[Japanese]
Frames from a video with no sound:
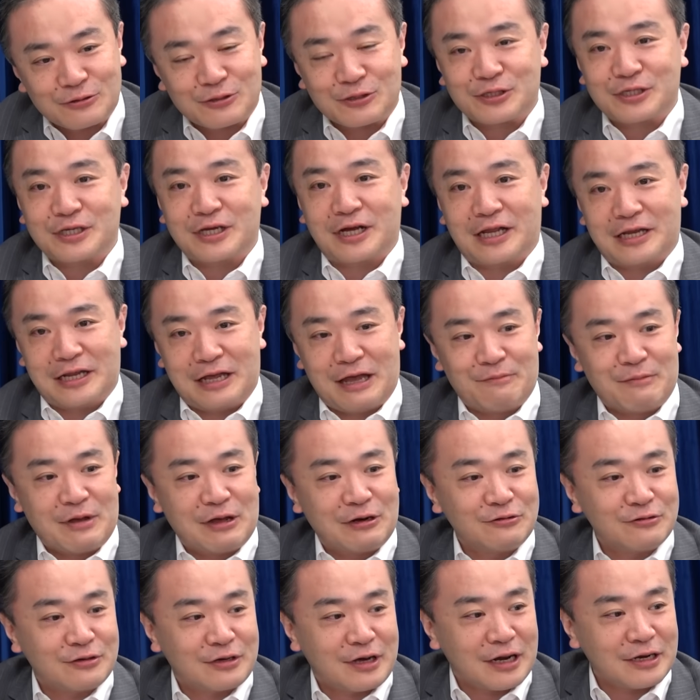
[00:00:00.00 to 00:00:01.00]
土がね
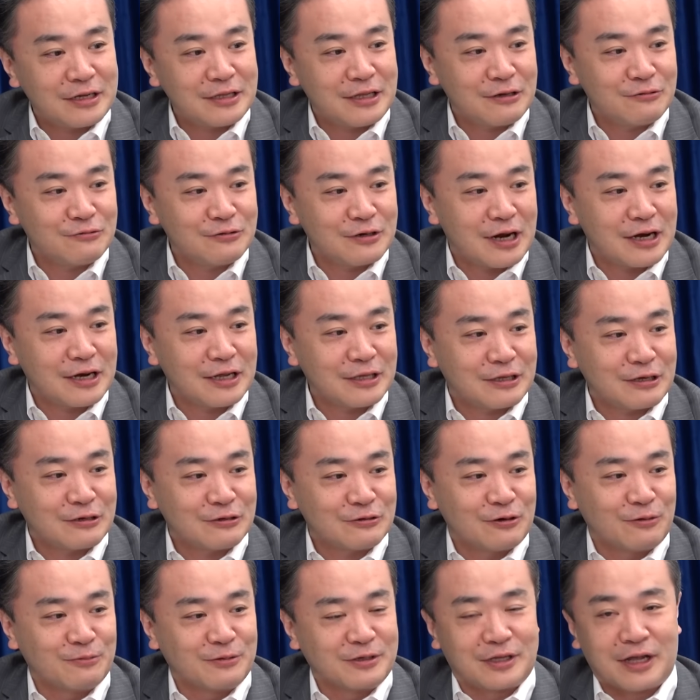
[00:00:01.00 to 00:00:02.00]
メルカリで売られて
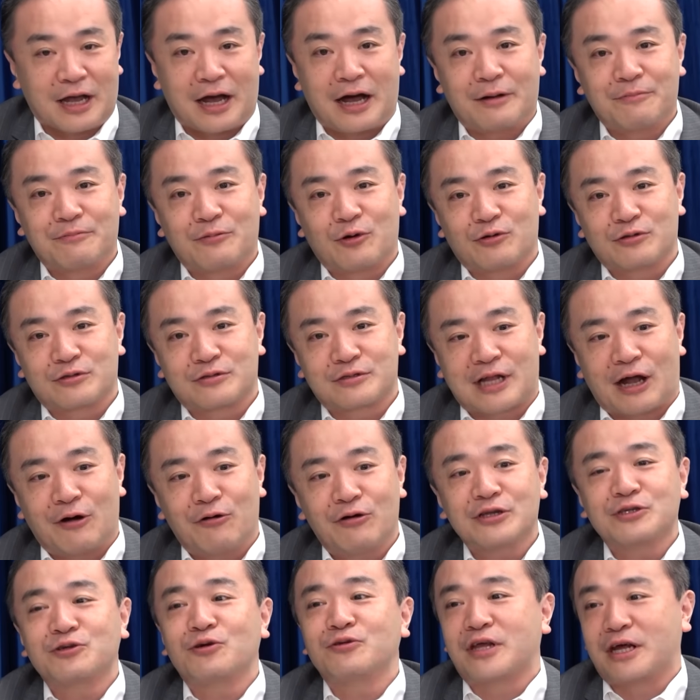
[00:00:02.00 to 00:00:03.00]
るの見てあもう倒
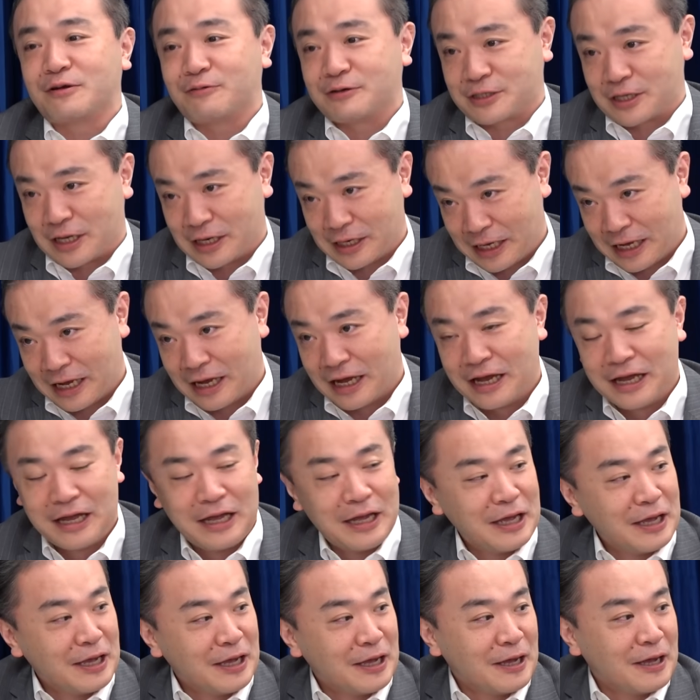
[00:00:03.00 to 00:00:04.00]
れそうになりましたね。
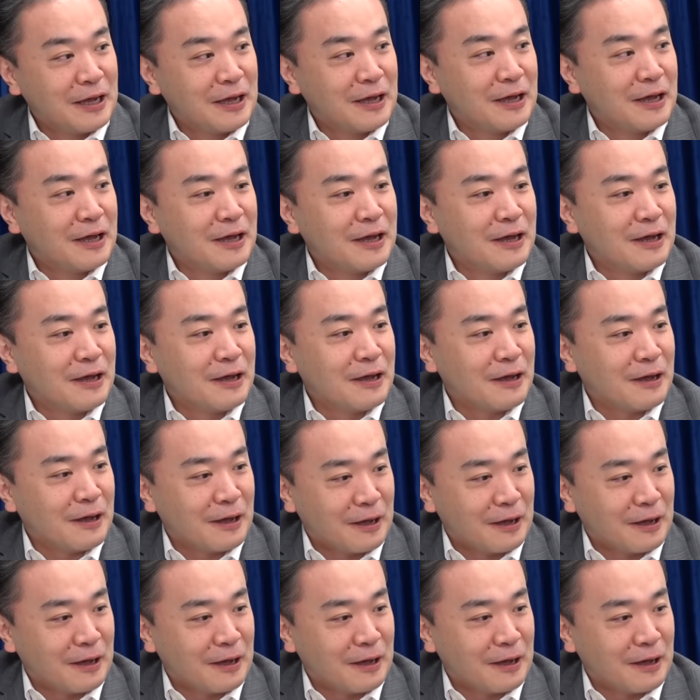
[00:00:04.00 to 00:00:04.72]
でもあの土って確か